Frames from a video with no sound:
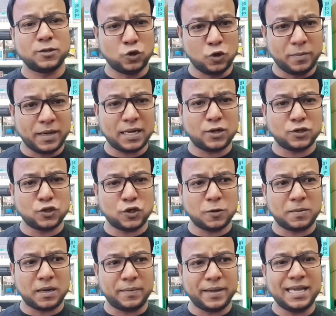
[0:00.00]

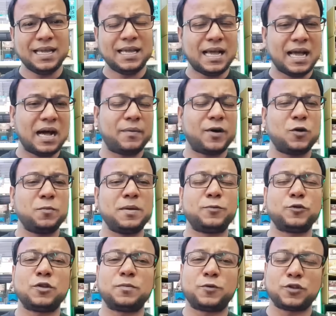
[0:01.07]
দুর্ভাগ্যজনকভাবে আবারও
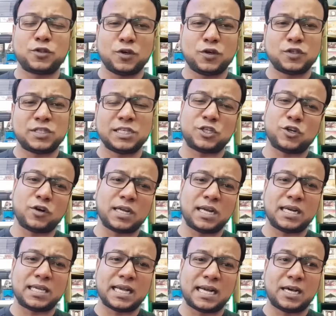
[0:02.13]
বিপদে পড়তে হচ্ছে
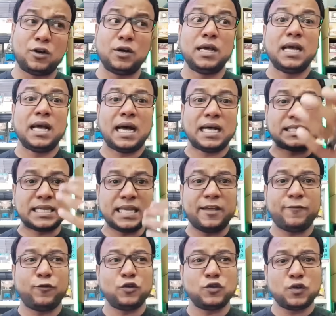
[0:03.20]
সরকারকে কারণ আজকের
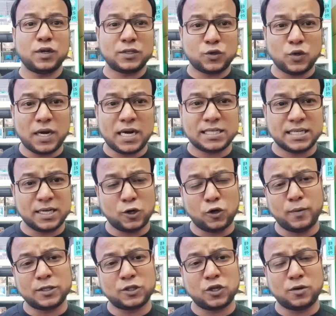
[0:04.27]
এই ফুটেজগুলো চলে আসছে
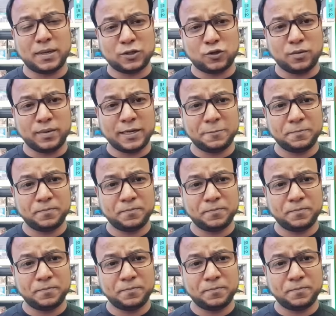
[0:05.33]
গণমাধ্যমের মাধ্যমে